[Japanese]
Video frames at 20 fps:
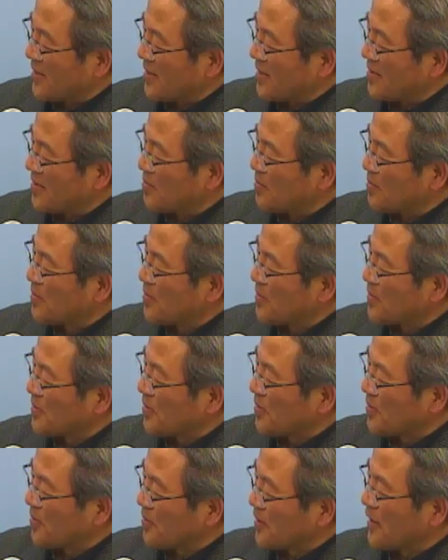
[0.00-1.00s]
信子
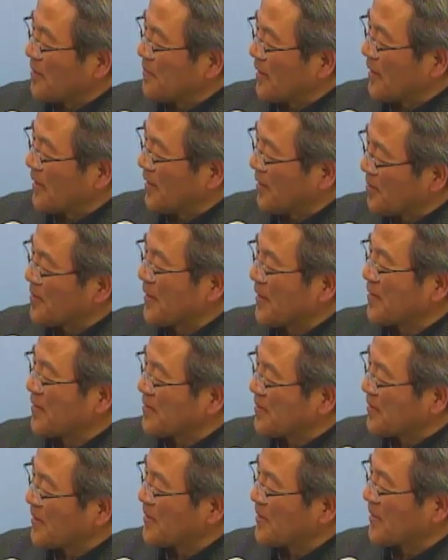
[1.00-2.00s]
のおたまを作
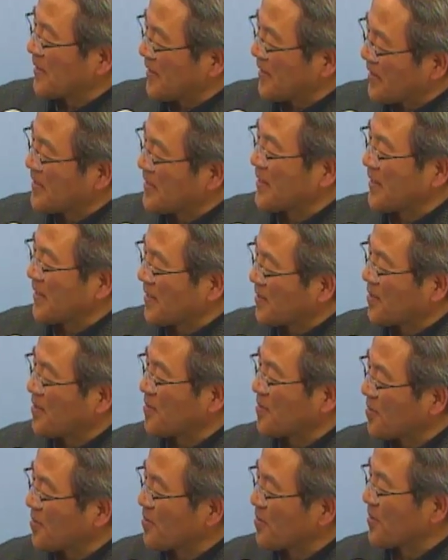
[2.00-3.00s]
認してらしたっていう
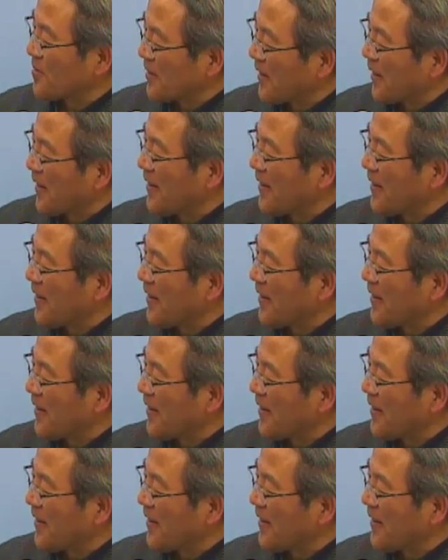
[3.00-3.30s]
ことで、